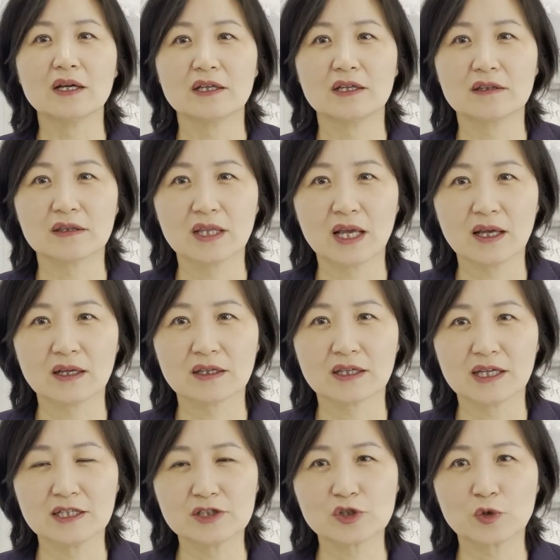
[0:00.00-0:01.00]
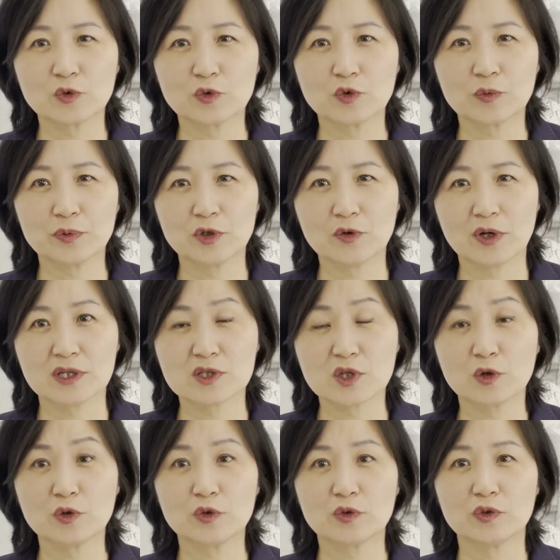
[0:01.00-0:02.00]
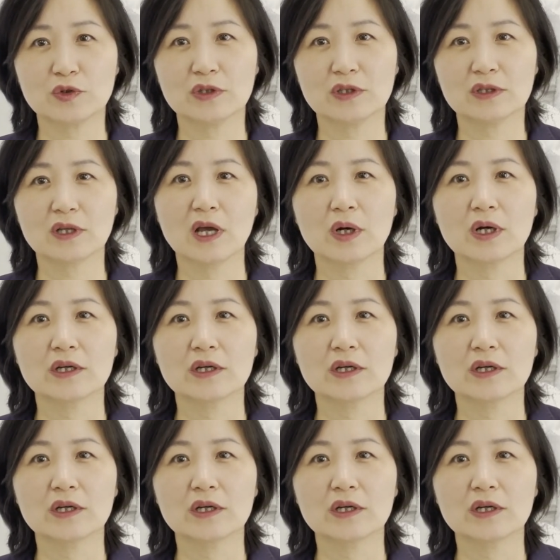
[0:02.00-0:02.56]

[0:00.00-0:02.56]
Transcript: 이때 개인적으로 필요한 서류들은